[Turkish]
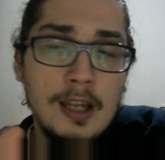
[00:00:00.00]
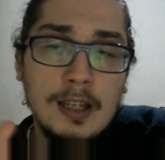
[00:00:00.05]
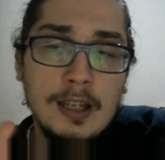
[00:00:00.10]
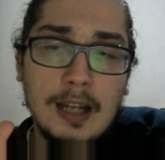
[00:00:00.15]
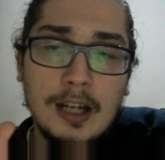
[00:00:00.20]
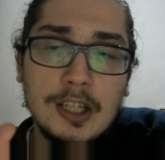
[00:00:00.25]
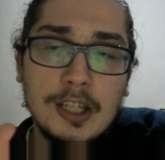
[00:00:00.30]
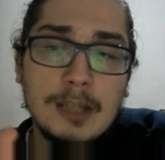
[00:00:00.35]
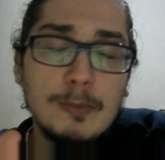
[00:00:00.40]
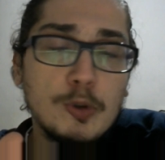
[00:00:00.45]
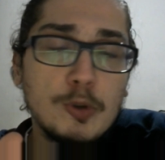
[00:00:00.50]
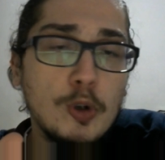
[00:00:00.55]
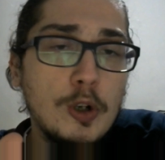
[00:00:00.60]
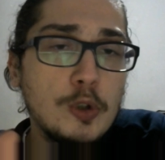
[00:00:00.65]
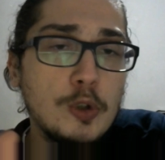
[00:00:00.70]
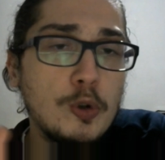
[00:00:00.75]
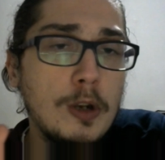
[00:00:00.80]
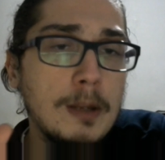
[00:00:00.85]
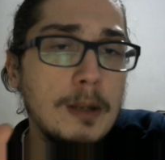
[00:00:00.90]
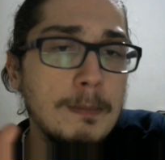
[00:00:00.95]
Yani şimdi şöyle
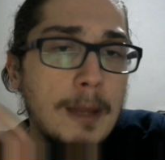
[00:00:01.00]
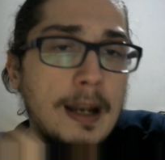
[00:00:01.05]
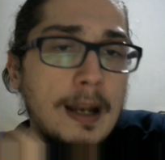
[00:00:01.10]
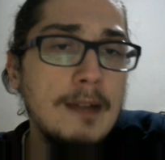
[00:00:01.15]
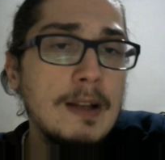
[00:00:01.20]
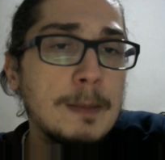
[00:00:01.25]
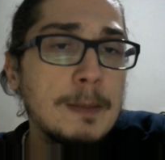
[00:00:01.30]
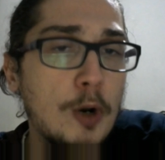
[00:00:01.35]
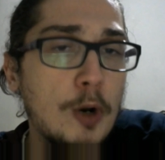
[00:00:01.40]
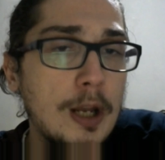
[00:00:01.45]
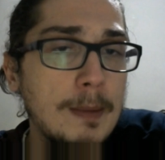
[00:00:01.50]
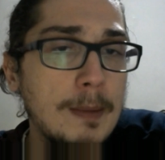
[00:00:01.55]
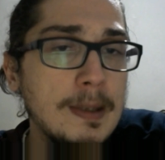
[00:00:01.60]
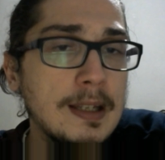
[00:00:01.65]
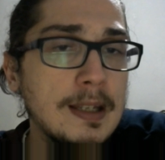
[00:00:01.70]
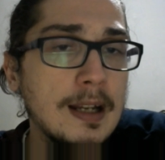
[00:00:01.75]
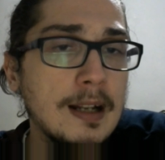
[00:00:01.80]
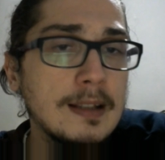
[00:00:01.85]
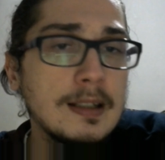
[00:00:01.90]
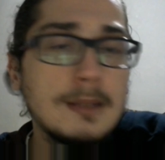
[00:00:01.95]
söyleyeyim ben evet polemik
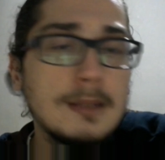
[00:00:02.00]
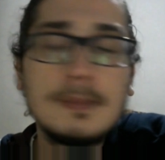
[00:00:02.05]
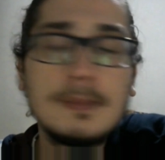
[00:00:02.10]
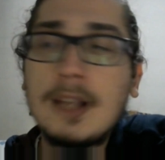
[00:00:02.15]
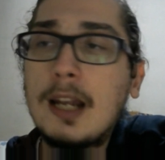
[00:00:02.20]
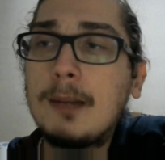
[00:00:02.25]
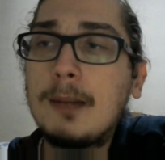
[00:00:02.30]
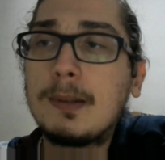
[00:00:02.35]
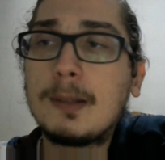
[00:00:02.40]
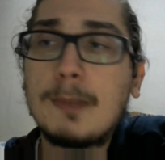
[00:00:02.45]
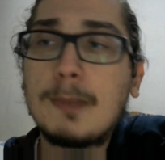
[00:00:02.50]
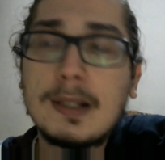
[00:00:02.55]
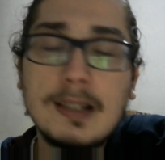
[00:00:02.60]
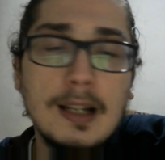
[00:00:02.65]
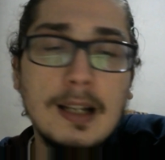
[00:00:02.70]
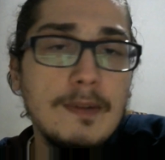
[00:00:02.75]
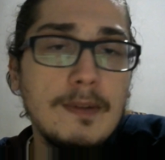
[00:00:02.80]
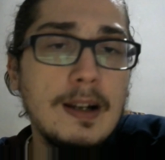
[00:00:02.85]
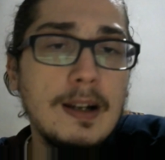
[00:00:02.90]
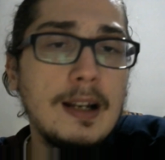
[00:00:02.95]
yaratırım. Derim ki
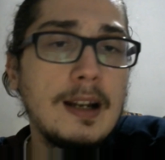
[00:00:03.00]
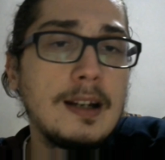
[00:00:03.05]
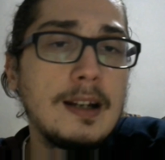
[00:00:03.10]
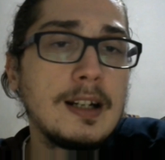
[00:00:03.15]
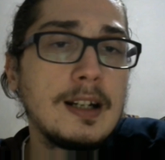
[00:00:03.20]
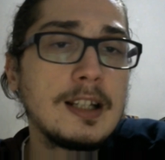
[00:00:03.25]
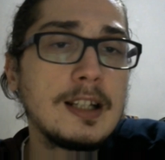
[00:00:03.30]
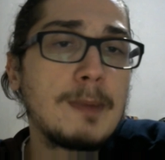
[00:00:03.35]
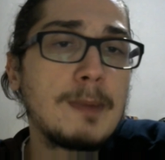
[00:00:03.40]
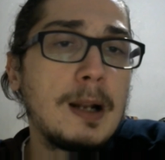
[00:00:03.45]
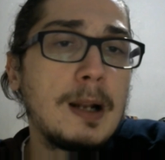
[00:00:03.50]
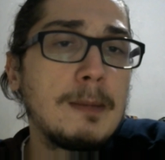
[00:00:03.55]
mesela Valerian İsmail